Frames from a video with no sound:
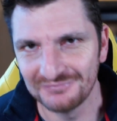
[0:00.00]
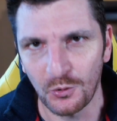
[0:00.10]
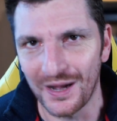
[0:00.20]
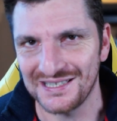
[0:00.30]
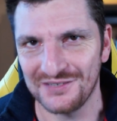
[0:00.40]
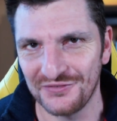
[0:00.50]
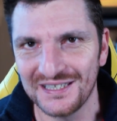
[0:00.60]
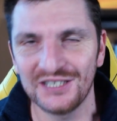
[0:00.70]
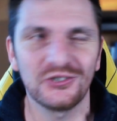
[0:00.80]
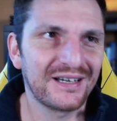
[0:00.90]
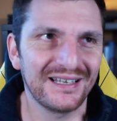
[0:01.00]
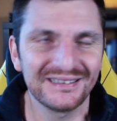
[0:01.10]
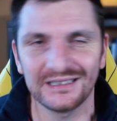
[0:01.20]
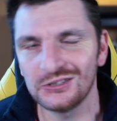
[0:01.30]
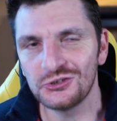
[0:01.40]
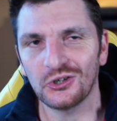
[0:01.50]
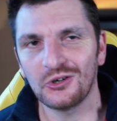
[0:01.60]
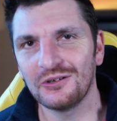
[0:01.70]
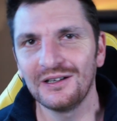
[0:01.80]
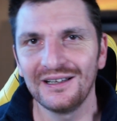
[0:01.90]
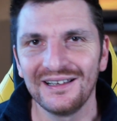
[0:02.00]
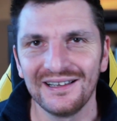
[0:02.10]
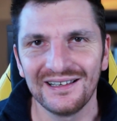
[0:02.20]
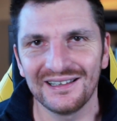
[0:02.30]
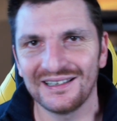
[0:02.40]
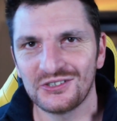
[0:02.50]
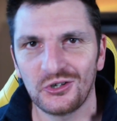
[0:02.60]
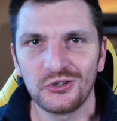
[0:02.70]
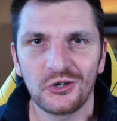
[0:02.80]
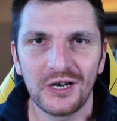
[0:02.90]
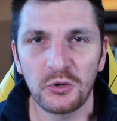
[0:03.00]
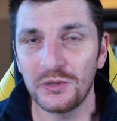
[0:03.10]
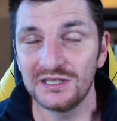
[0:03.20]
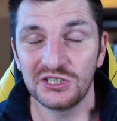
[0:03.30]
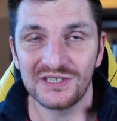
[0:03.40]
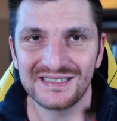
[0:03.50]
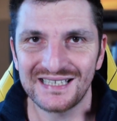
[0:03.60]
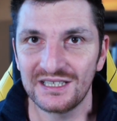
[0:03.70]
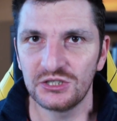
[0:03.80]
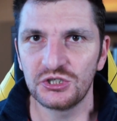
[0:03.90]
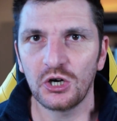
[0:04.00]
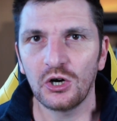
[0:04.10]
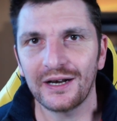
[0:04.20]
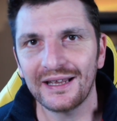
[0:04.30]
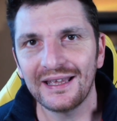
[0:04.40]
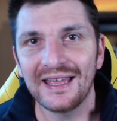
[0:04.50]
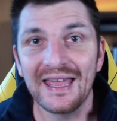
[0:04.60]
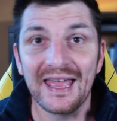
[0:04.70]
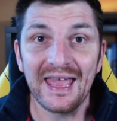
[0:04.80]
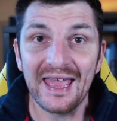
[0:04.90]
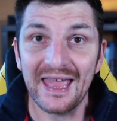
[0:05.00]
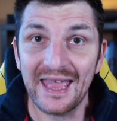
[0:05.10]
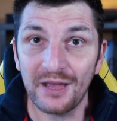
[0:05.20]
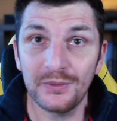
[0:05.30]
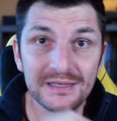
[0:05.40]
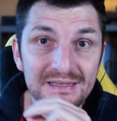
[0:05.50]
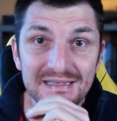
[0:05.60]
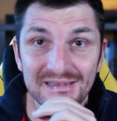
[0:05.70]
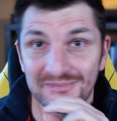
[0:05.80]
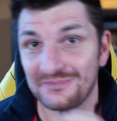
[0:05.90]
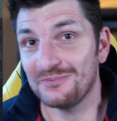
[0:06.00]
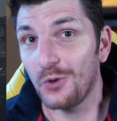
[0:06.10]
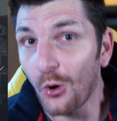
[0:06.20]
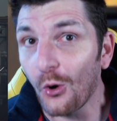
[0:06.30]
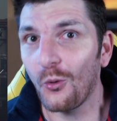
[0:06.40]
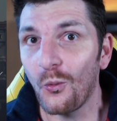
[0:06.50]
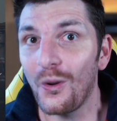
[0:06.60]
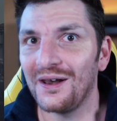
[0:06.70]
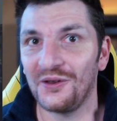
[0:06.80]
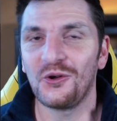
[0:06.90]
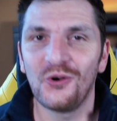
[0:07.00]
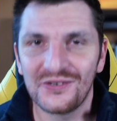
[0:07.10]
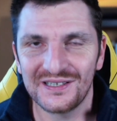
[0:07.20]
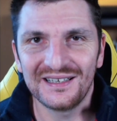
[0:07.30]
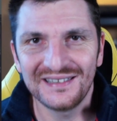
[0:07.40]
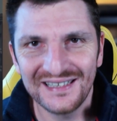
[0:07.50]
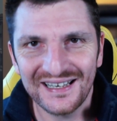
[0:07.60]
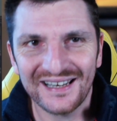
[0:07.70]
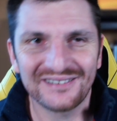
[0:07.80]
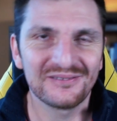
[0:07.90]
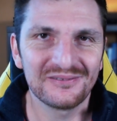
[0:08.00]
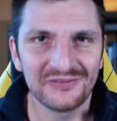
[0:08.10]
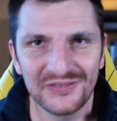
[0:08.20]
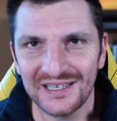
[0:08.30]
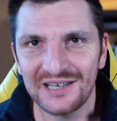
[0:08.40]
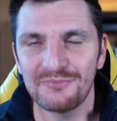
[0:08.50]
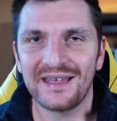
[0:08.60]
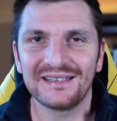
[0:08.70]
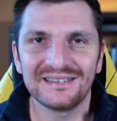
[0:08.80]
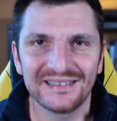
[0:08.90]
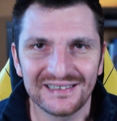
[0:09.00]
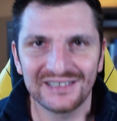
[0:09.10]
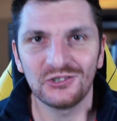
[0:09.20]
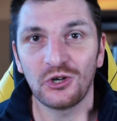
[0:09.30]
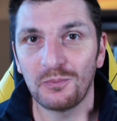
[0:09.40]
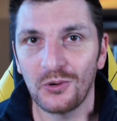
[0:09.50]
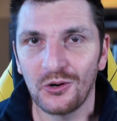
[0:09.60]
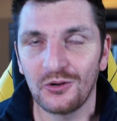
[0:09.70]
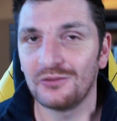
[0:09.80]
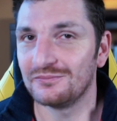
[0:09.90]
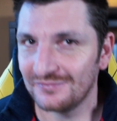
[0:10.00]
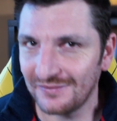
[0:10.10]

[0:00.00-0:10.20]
quasi finito in realtà il gioco. Eh, sono intorno alle 15-16 ore e quindi ho qualcosa da dire. Finalmente, dopo